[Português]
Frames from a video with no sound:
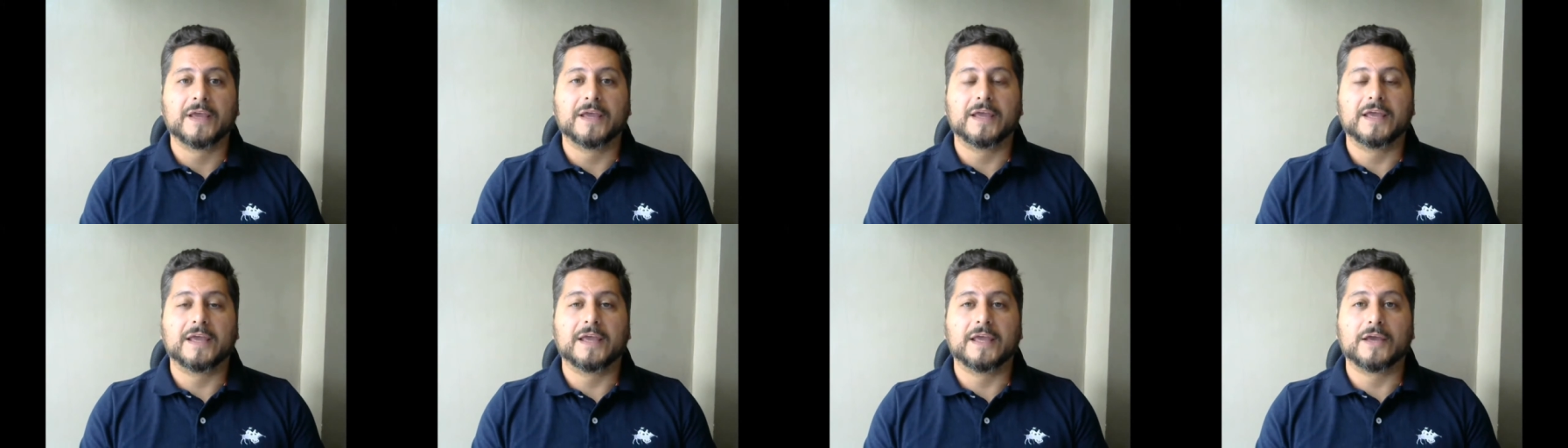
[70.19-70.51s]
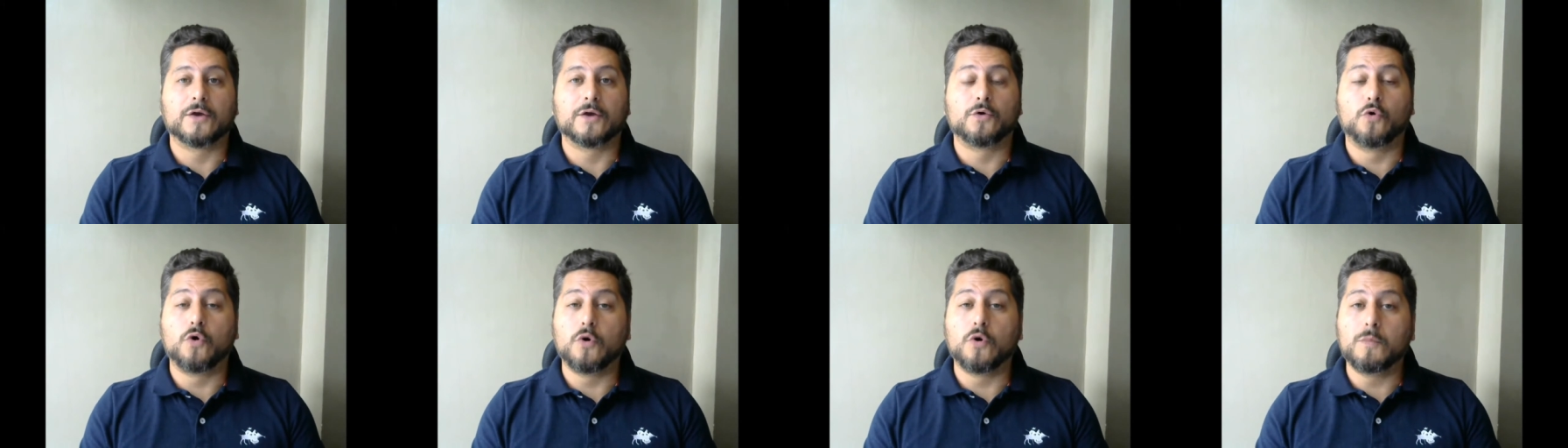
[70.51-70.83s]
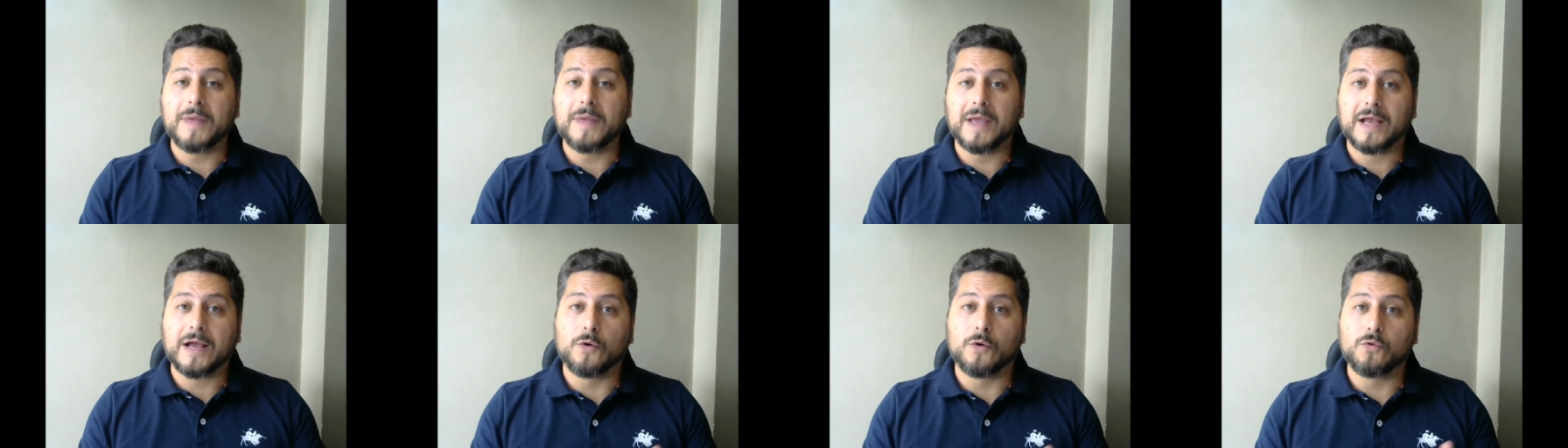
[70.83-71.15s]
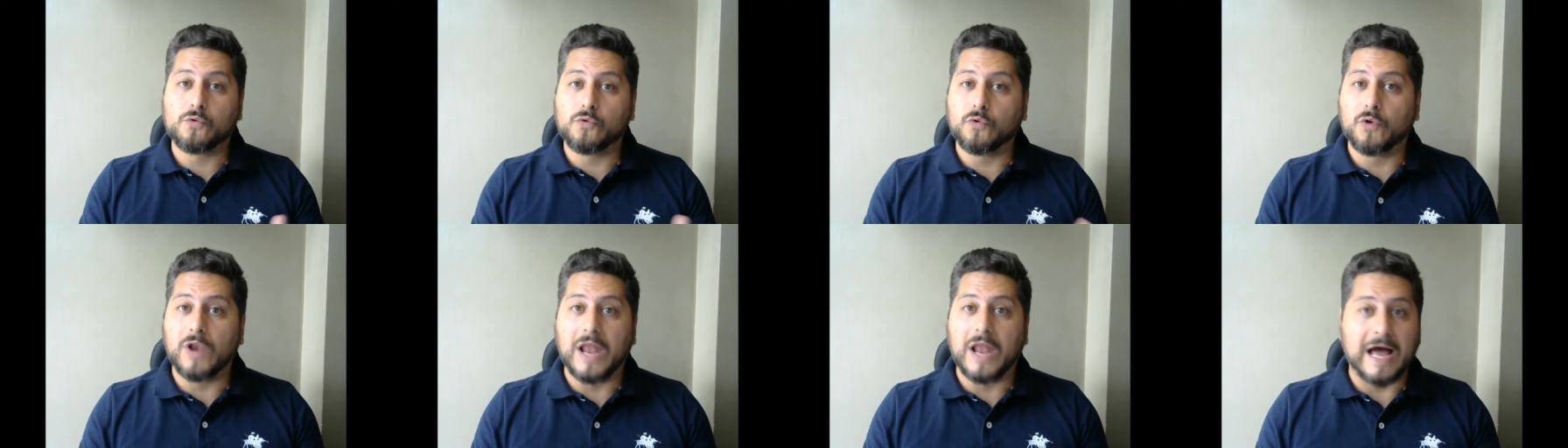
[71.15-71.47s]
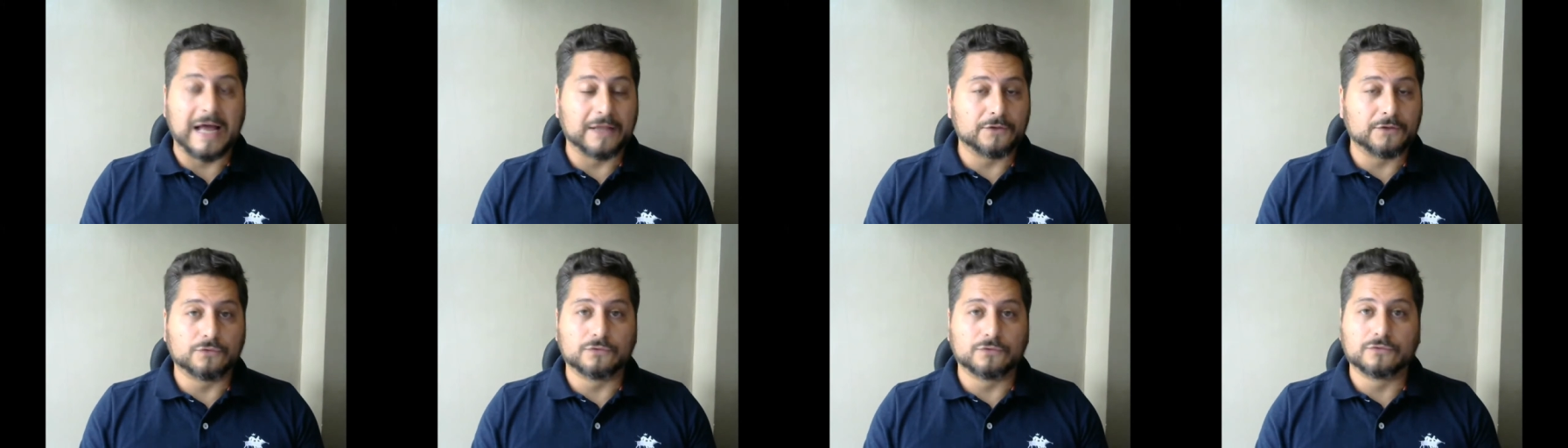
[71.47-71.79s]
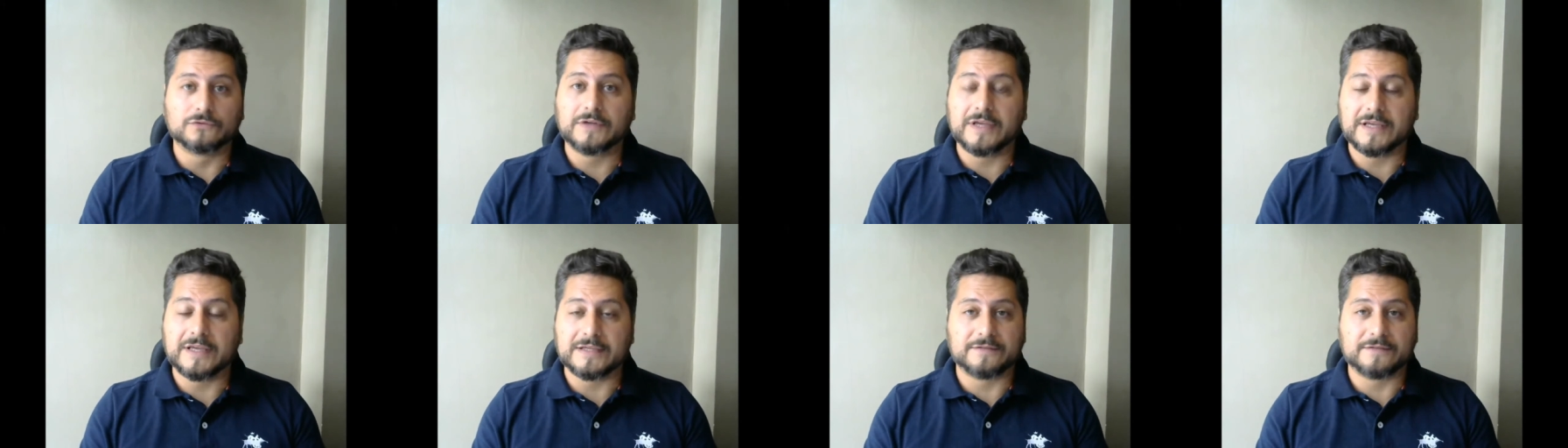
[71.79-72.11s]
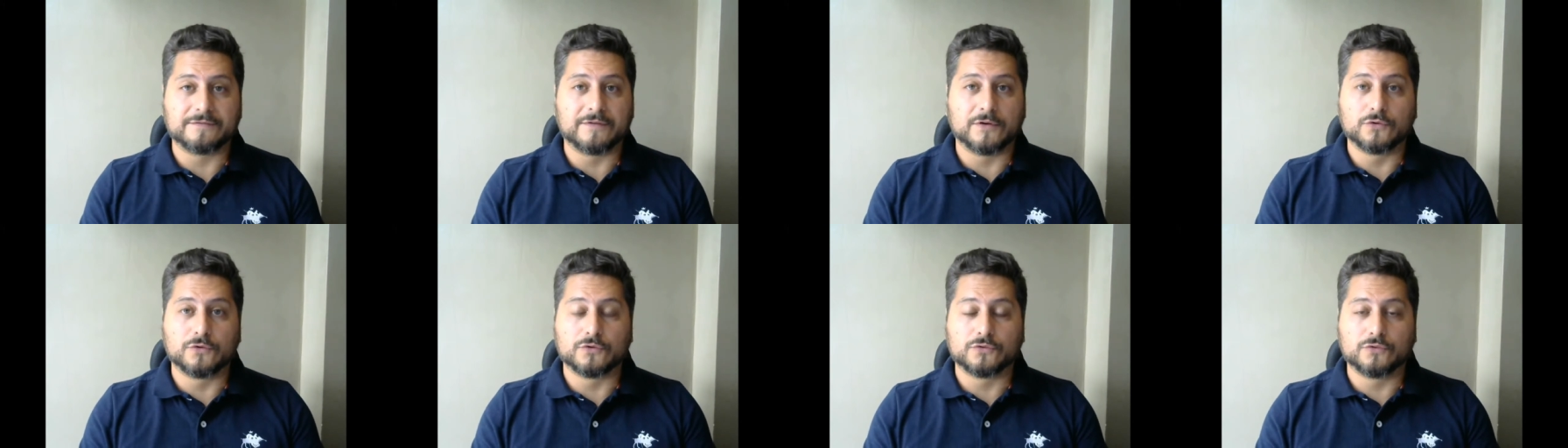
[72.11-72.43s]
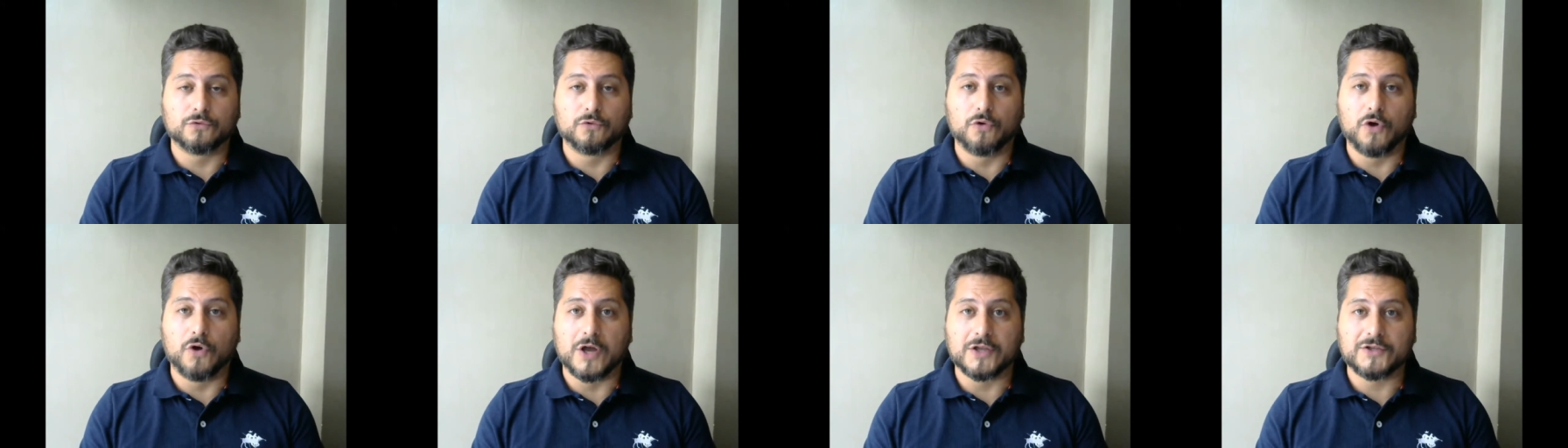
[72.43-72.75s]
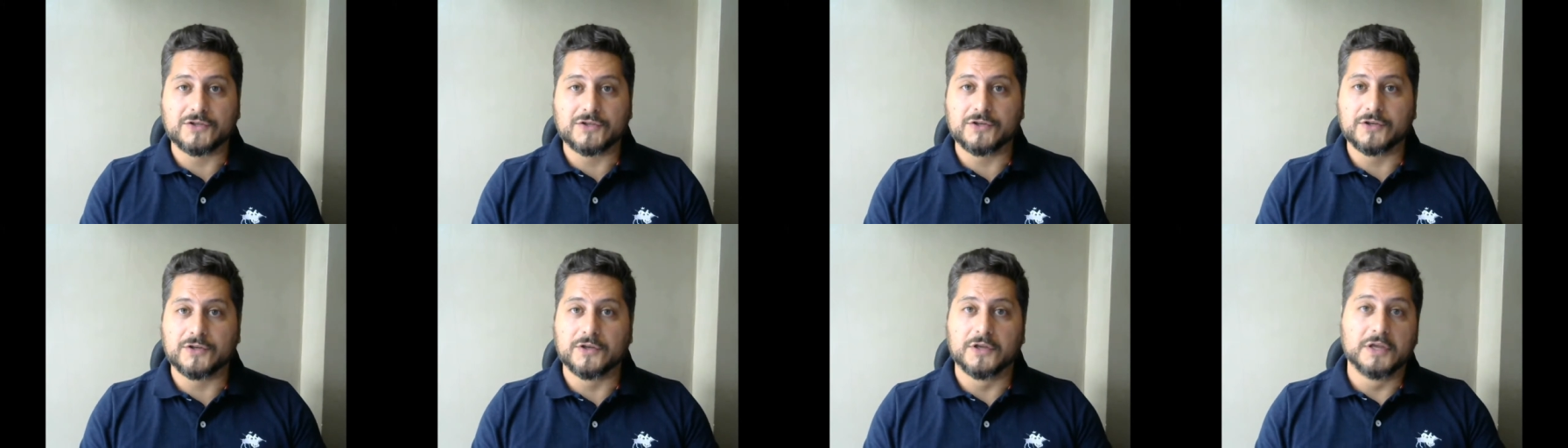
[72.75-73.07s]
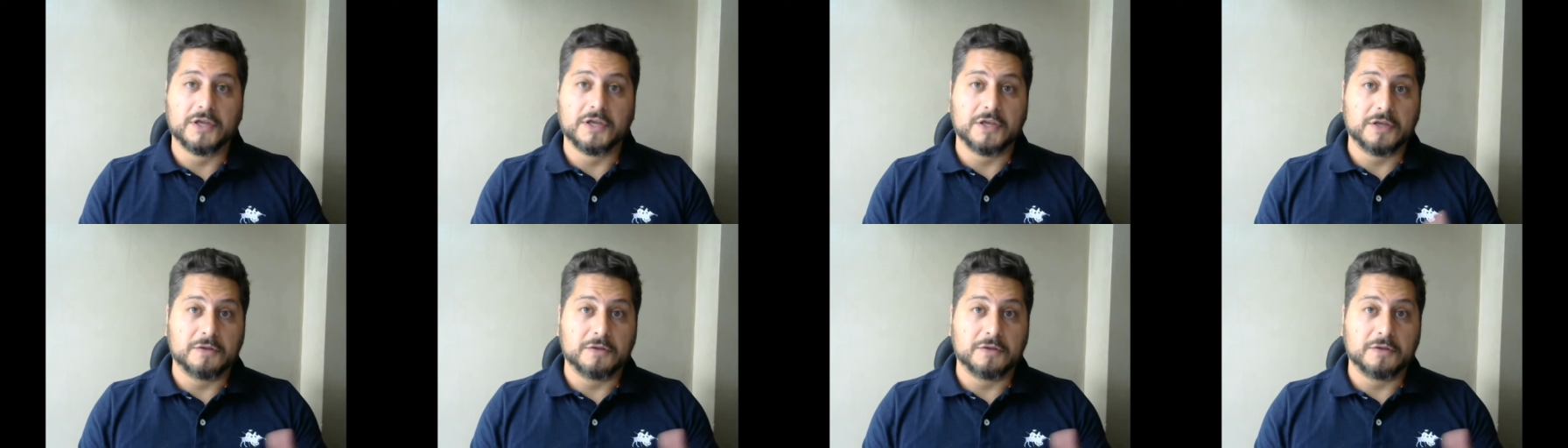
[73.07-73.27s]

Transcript: É, como é calculado esse valor do lote?